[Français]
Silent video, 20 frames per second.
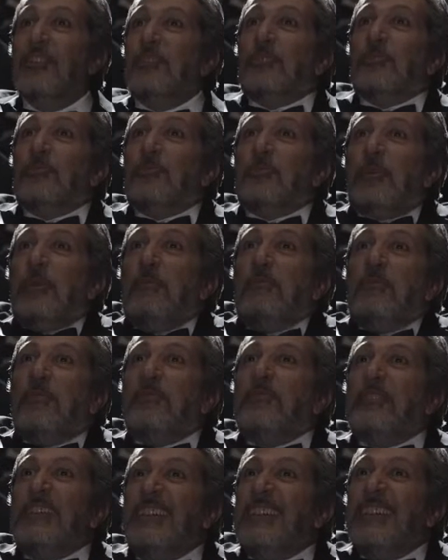Je peux pas me
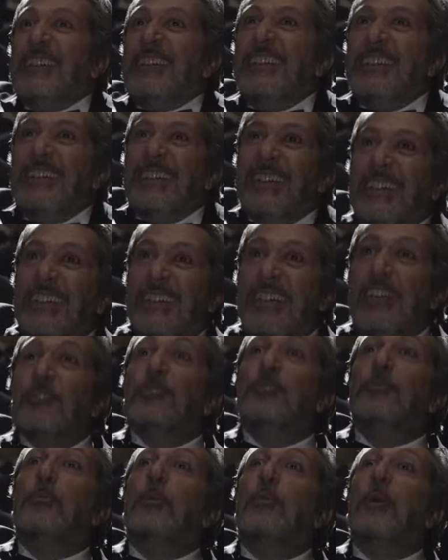lever.
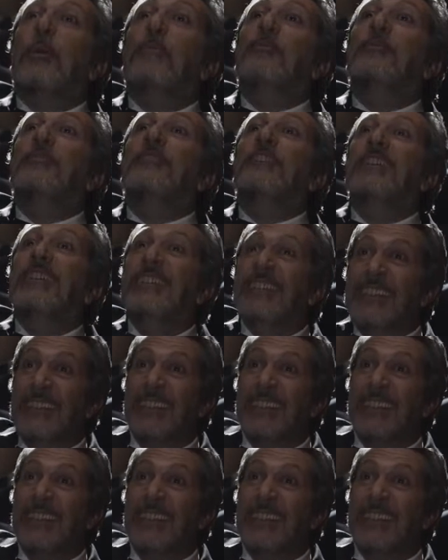Je peux pas me lever.